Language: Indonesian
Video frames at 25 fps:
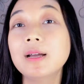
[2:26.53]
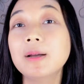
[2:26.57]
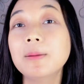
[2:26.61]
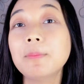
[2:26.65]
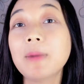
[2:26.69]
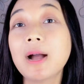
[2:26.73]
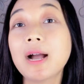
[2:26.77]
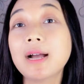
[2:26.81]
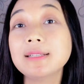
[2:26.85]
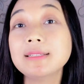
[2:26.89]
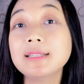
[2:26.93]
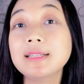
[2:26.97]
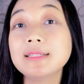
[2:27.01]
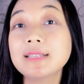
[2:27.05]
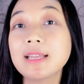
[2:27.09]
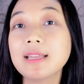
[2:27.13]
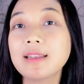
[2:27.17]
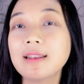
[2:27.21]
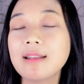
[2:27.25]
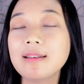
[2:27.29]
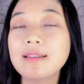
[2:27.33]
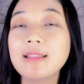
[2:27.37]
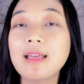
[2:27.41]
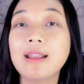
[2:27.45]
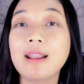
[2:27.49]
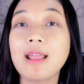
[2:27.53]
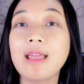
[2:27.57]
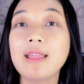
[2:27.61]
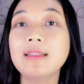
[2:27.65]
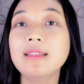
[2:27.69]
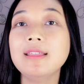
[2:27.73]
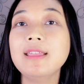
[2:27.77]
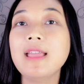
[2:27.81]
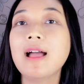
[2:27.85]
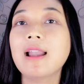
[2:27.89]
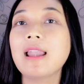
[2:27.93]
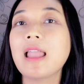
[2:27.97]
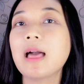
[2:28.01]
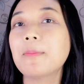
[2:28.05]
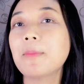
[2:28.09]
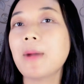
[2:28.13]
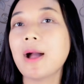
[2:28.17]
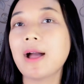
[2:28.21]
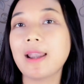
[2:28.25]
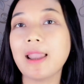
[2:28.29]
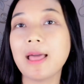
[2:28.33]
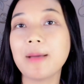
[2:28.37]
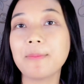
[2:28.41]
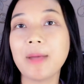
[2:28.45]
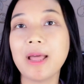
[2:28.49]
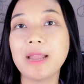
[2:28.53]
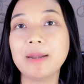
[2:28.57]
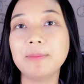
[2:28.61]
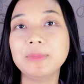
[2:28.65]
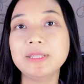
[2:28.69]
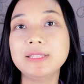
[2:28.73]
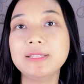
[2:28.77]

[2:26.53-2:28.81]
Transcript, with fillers: Makanya cairan darah ini yang lama-kelamaan